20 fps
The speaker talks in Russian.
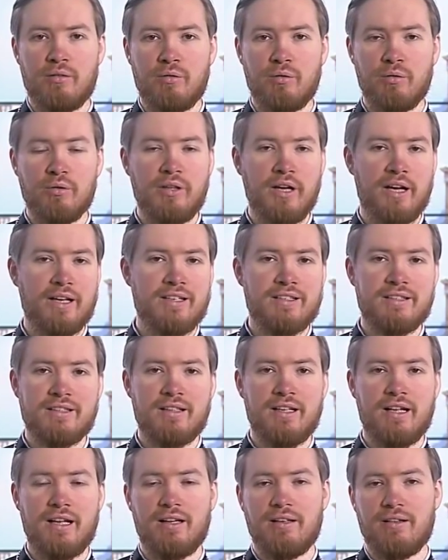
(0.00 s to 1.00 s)
куда не
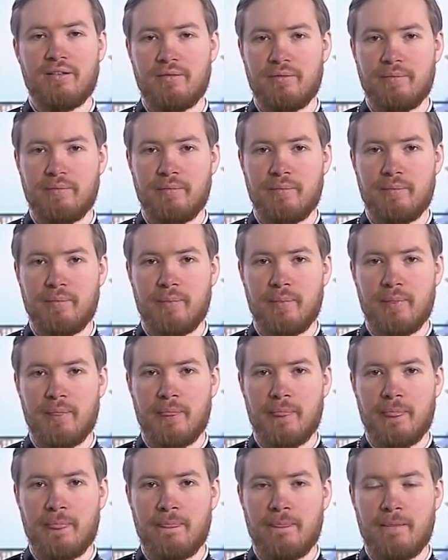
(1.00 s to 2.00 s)
знал,
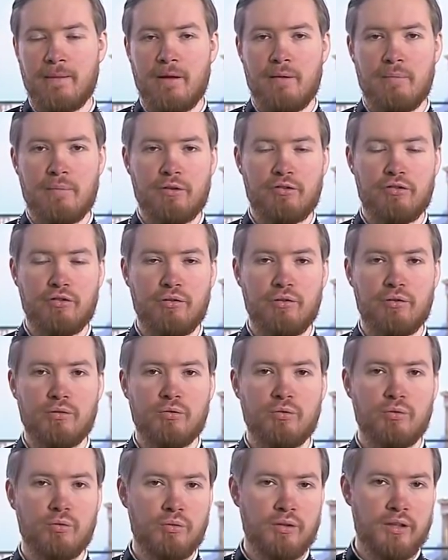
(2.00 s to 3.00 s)
пошел
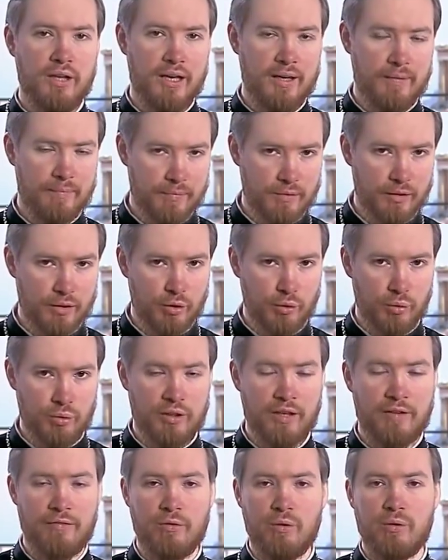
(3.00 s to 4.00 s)
туда,
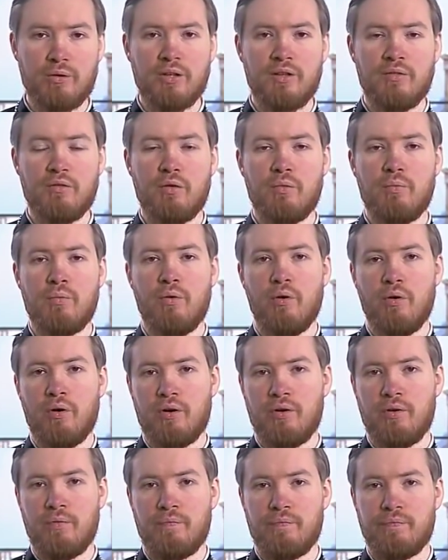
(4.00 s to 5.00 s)
куда вел его
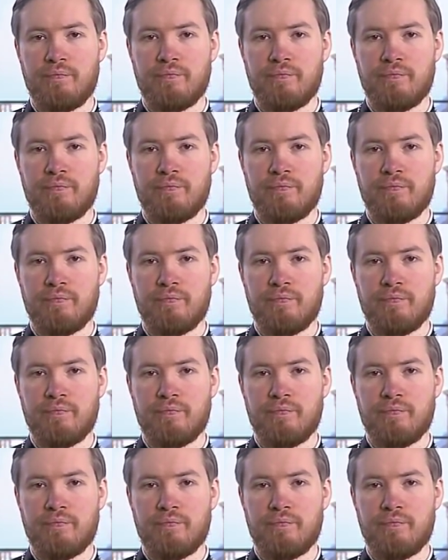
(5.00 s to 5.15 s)
Бог.